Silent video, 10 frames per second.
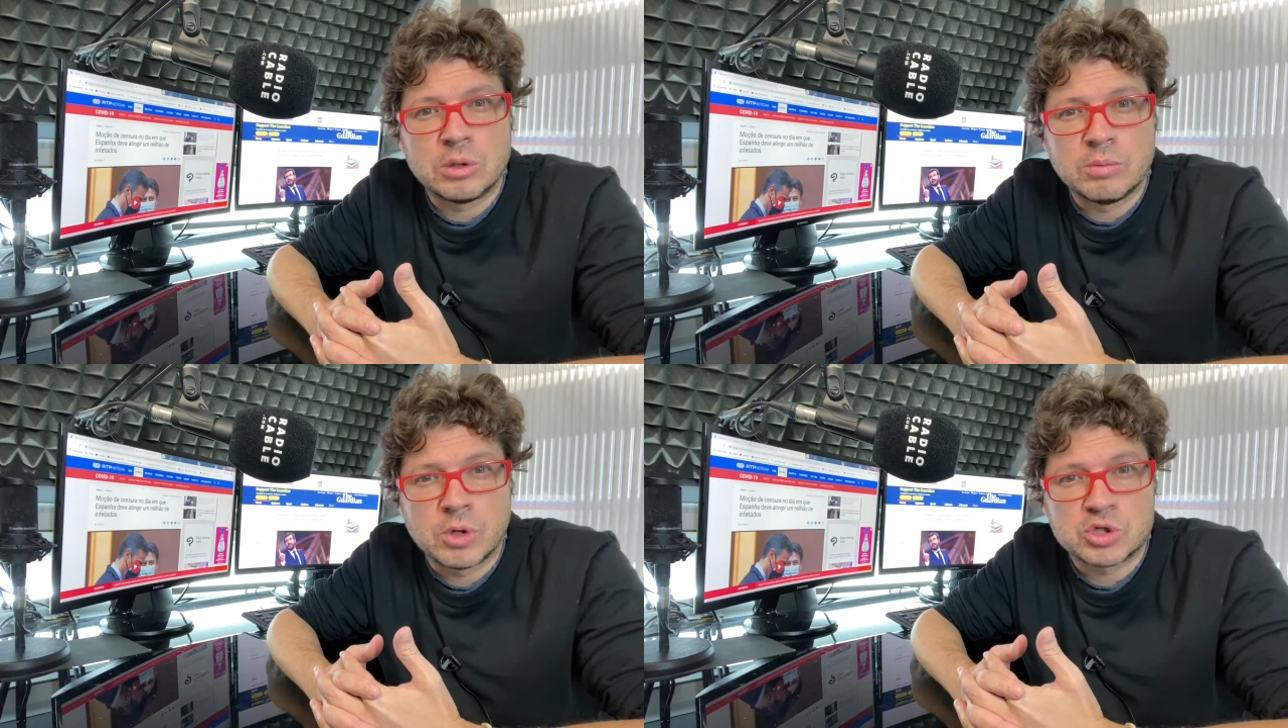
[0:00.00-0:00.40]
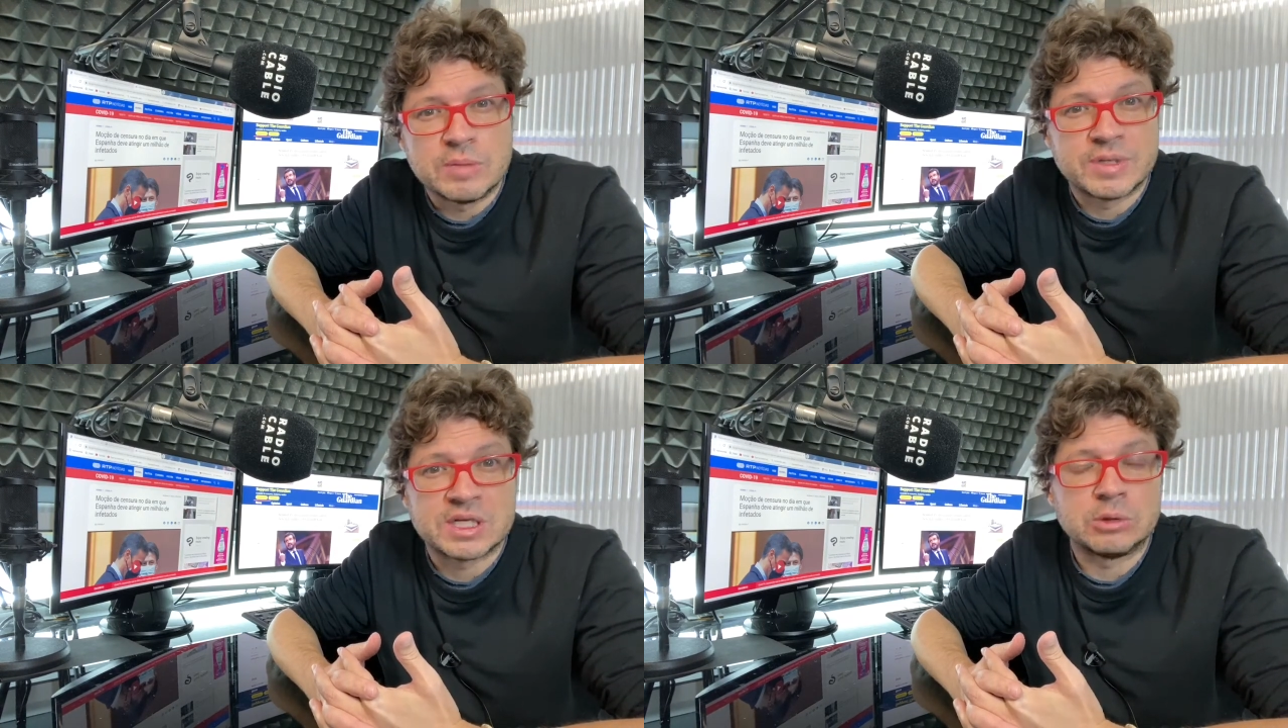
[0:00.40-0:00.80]
y Vox y
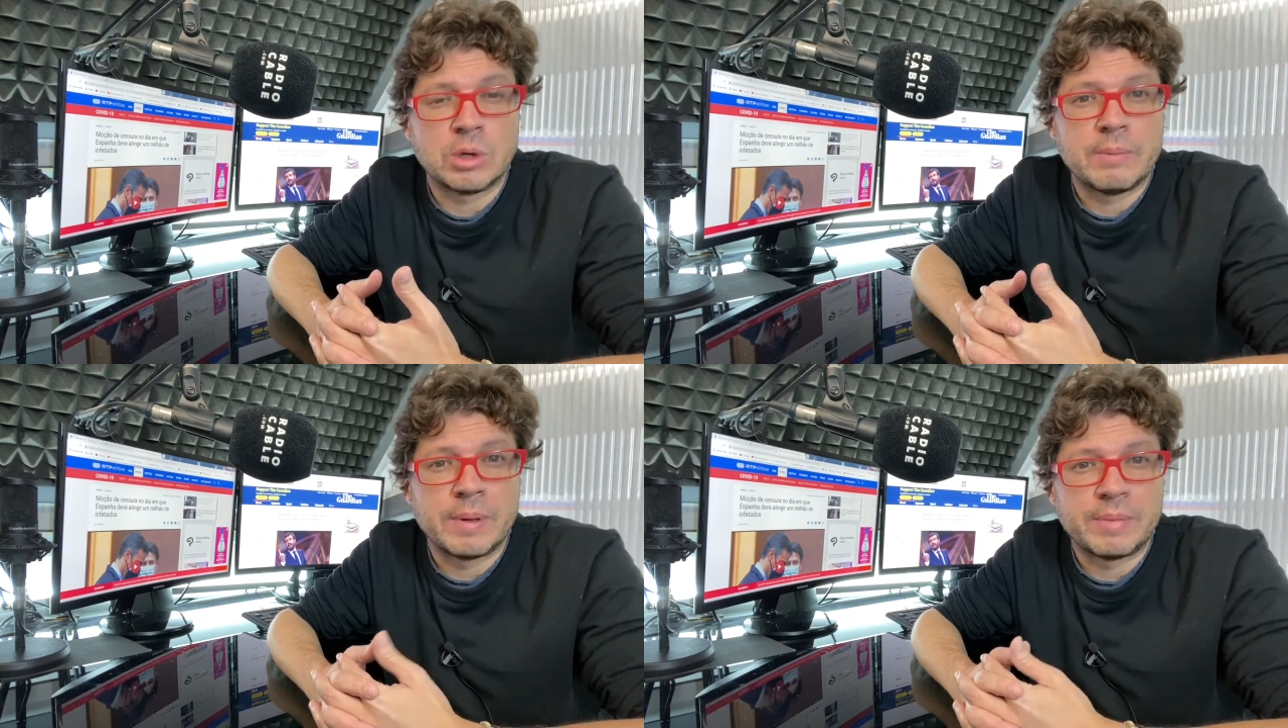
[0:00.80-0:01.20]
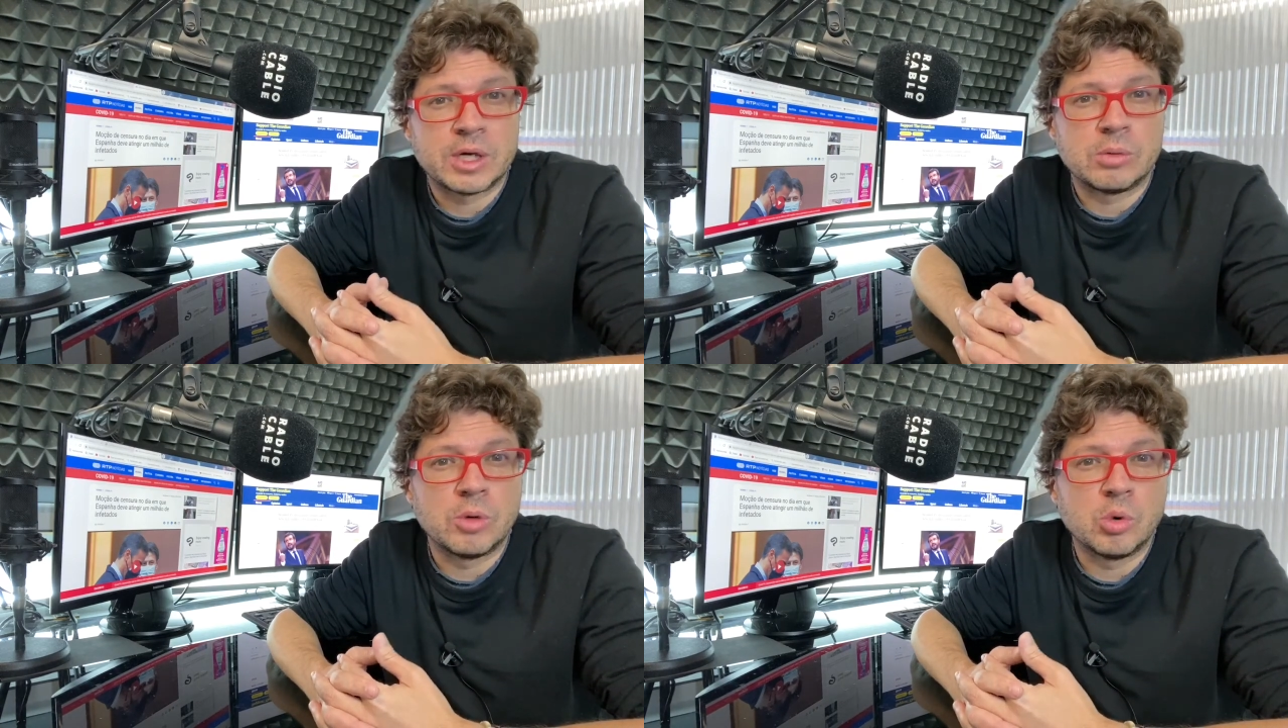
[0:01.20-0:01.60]
presentó al PP
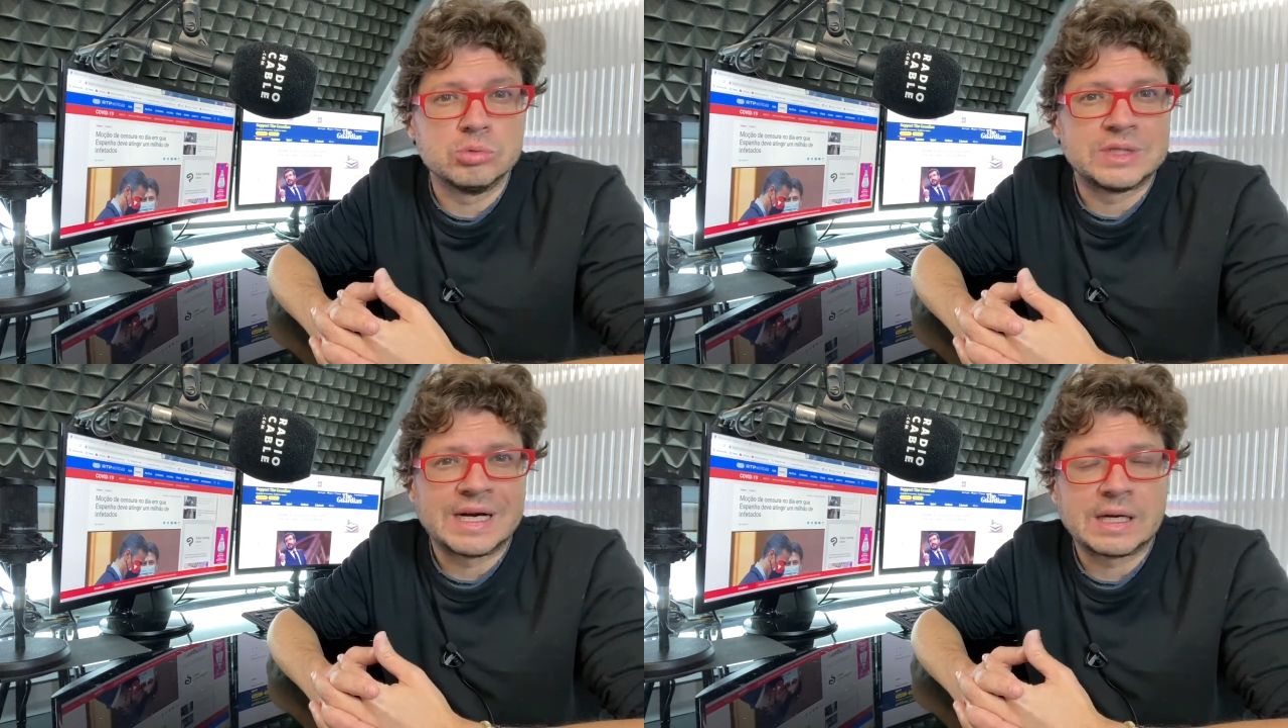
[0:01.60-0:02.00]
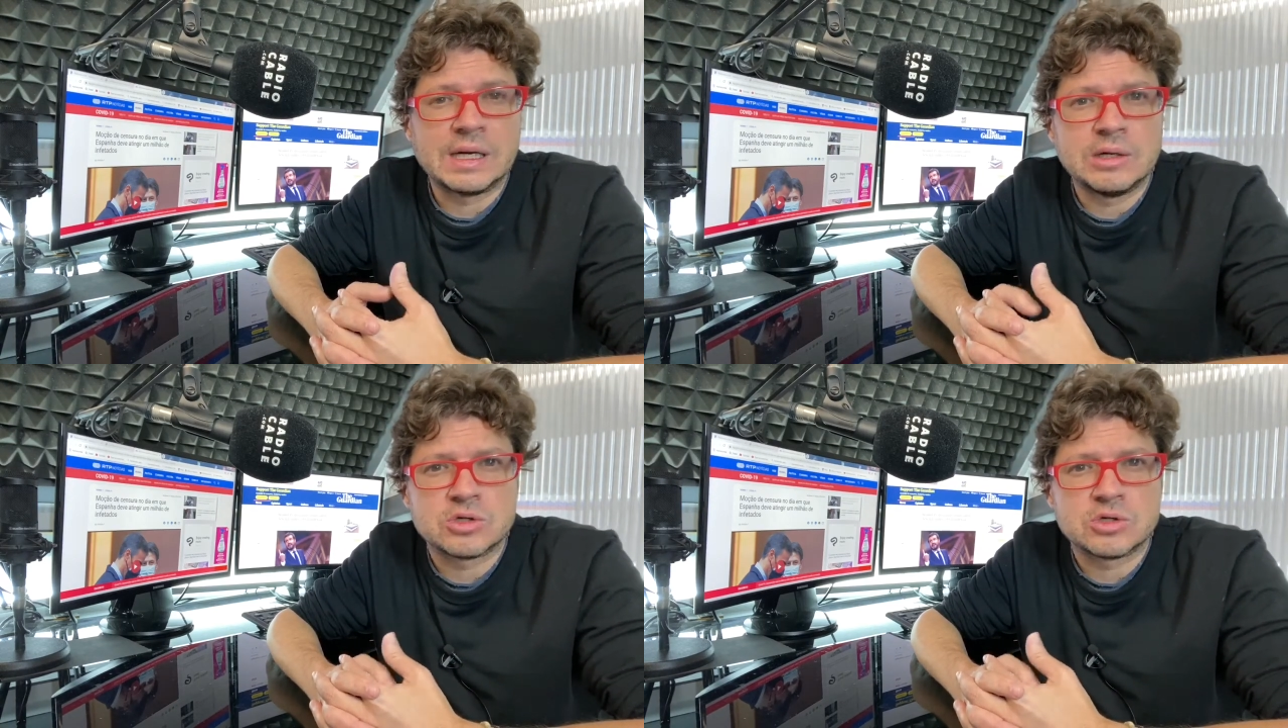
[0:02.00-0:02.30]
como un tranquilo,